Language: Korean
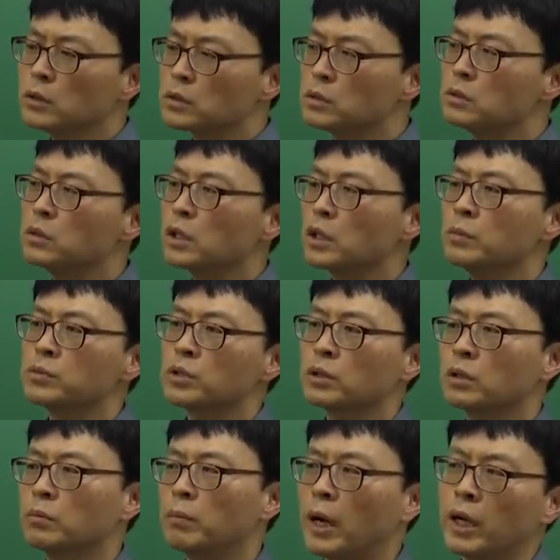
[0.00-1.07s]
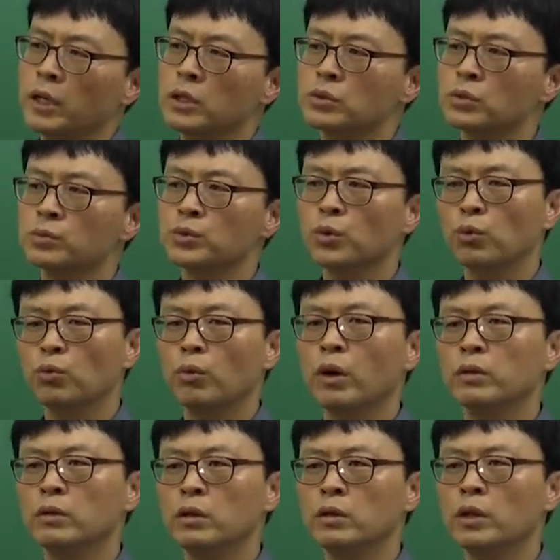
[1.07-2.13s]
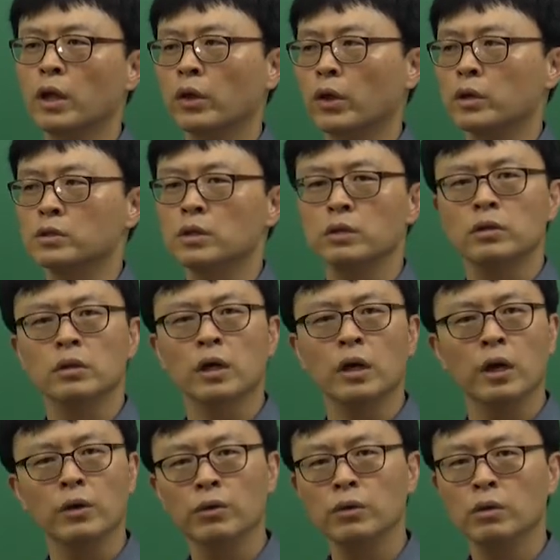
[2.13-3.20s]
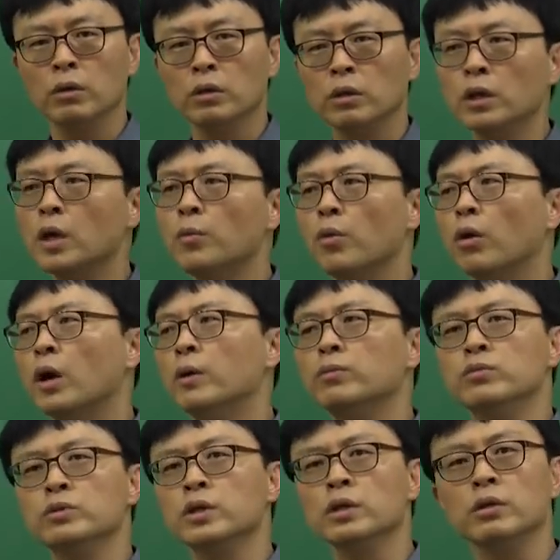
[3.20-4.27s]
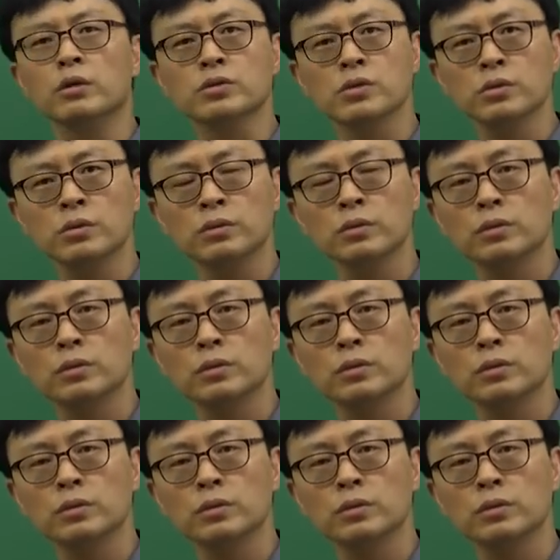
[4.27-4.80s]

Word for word: 선생님 저는 말이 좀 속도가 느린데 괜찮을까요? 이게 뭐가 문제인 거죠?